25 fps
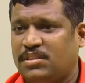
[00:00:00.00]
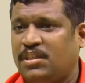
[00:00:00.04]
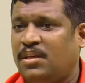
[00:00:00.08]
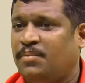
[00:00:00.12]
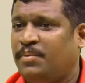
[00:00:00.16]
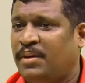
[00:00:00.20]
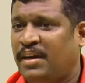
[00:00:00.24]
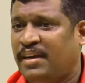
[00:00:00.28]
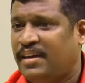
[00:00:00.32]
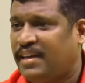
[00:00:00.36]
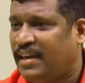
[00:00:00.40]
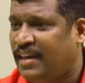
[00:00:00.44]

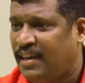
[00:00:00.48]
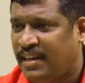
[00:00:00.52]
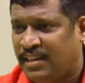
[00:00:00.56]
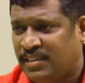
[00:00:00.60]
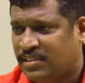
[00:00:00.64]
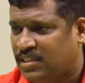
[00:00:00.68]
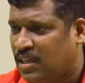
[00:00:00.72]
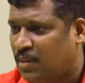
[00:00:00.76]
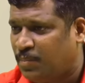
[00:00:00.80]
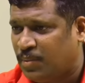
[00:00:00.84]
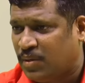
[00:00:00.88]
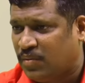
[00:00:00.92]
சில பேர்
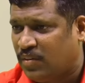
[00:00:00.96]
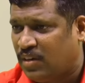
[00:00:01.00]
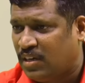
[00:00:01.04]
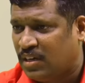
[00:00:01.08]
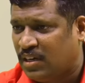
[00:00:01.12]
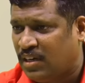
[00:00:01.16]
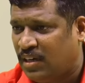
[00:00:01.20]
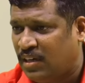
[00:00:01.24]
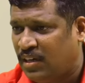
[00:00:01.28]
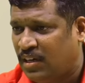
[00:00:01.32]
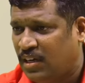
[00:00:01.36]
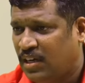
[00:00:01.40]
டெய்லி
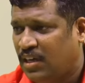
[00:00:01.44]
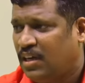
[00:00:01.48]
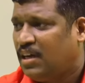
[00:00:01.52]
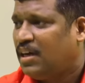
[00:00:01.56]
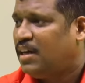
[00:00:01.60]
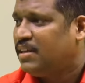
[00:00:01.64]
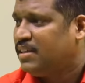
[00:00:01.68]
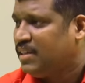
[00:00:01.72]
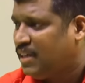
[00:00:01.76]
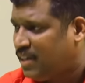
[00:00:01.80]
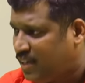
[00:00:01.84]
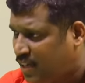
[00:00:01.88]
சாப்பிடுவாங்க
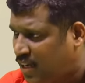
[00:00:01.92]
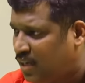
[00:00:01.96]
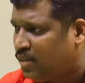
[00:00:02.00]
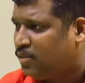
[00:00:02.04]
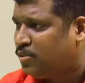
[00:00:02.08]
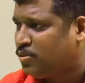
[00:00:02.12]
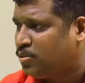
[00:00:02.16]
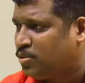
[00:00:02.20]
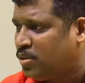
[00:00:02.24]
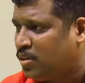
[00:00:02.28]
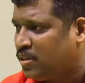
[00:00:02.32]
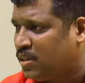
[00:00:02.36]
அது என்ன
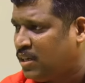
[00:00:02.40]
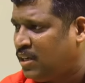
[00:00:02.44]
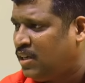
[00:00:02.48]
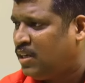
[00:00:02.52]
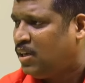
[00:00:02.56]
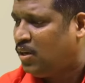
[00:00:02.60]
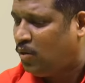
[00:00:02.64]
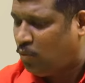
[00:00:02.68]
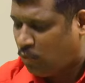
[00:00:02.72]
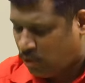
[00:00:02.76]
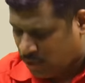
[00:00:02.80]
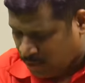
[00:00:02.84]
ஆகும்னு
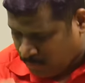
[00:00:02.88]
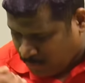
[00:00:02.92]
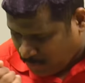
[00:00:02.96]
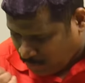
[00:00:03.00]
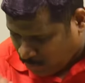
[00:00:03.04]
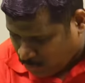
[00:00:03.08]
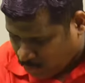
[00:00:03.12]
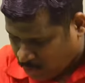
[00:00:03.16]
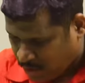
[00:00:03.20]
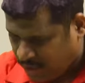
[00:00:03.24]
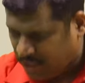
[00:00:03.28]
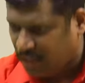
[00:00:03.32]
சொல்கிறேன்
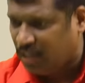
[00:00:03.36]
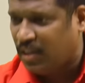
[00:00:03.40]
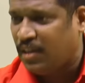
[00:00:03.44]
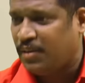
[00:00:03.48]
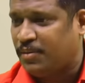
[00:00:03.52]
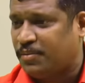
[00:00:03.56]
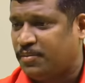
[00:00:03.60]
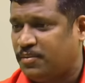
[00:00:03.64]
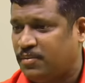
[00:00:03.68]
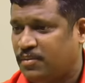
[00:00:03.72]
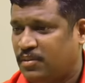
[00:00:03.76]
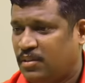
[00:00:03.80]
உடம்பு கூலிங்
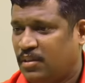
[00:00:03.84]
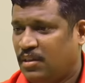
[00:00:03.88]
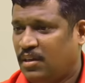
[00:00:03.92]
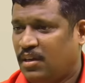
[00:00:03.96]
ஆகும்